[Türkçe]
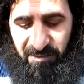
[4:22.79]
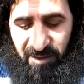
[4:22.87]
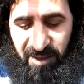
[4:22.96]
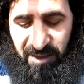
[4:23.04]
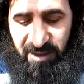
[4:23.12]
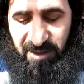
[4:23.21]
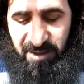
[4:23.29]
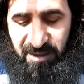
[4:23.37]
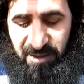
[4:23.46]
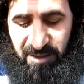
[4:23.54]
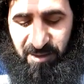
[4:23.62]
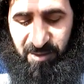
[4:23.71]
Ve
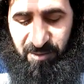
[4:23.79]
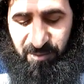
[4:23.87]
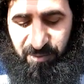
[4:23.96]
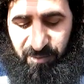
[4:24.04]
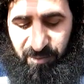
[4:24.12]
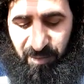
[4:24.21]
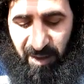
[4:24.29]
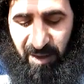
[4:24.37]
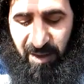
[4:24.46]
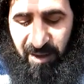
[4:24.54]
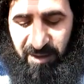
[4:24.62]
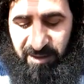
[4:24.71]

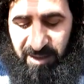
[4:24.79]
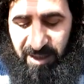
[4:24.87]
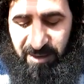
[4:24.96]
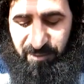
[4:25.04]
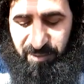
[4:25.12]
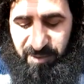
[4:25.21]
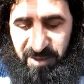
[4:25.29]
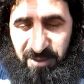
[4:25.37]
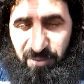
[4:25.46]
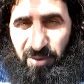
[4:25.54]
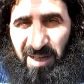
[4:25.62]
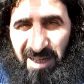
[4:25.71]
Allah yani
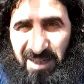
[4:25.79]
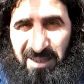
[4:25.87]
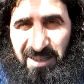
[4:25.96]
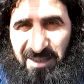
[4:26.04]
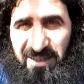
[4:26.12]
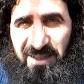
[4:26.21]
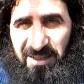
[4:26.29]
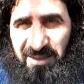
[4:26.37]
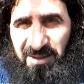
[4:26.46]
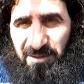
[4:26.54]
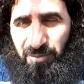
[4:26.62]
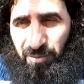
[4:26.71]
siz bunu
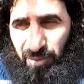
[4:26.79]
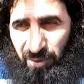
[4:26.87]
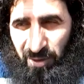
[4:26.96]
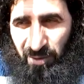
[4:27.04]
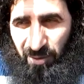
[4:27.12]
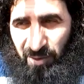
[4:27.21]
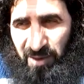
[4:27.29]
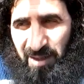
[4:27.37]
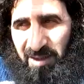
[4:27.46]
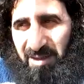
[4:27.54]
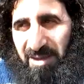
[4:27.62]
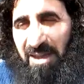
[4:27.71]
erdiyseniz bunun
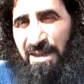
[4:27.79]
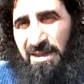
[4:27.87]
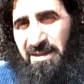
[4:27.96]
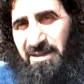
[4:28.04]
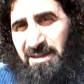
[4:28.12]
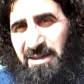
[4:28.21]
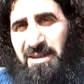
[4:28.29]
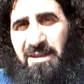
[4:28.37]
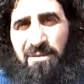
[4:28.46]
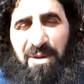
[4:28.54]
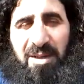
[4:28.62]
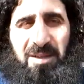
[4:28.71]
üzerinden
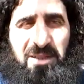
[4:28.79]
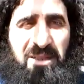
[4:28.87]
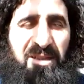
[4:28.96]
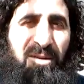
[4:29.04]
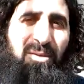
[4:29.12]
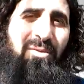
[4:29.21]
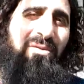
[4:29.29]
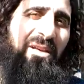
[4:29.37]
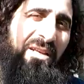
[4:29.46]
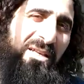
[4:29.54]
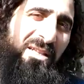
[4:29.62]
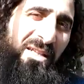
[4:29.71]
imanın içindeki
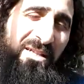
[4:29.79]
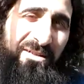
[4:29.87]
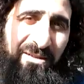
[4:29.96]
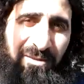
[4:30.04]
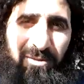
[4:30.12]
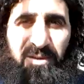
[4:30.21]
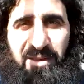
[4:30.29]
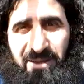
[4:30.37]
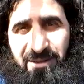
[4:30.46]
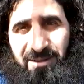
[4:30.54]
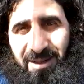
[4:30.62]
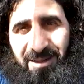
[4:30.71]
güzellikler
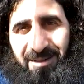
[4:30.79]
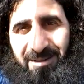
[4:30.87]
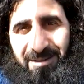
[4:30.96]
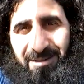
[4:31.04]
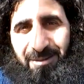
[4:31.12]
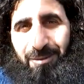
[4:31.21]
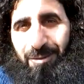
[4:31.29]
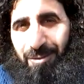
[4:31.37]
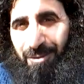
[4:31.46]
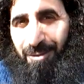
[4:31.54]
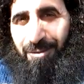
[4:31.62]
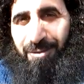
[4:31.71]
üzerinden
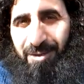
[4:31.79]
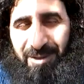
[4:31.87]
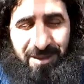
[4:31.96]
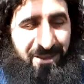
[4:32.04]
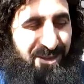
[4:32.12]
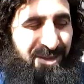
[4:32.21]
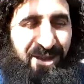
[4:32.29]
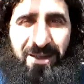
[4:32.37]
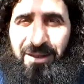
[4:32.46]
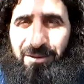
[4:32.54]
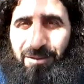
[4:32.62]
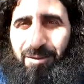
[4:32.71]
lütuf,
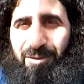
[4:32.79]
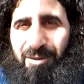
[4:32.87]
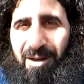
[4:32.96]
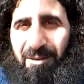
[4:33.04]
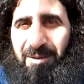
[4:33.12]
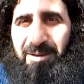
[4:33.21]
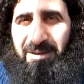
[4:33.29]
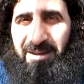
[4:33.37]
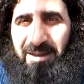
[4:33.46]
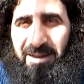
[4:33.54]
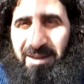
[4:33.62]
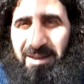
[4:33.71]
hidayet, nur, rahmet
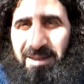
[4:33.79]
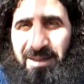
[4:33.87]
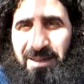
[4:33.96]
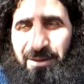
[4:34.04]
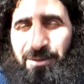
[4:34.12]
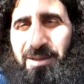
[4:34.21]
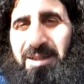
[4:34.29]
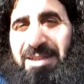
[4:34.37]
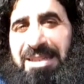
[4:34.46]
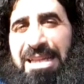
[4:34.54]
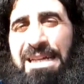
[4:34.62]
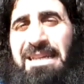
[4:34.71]

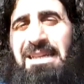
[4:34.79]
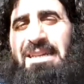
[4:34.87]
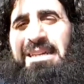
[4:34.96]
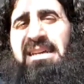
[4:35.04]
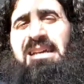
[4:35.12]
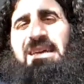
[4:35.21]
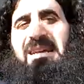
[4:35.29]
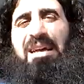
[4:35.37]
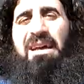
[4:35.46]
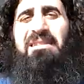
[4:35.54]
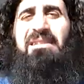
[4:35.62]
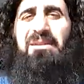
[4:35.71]
üzerinden
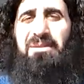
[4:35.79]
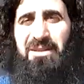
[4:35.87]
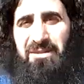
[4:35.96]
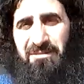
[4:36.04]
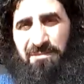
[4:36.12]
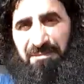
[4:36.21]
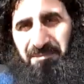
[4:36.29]
hesap edin.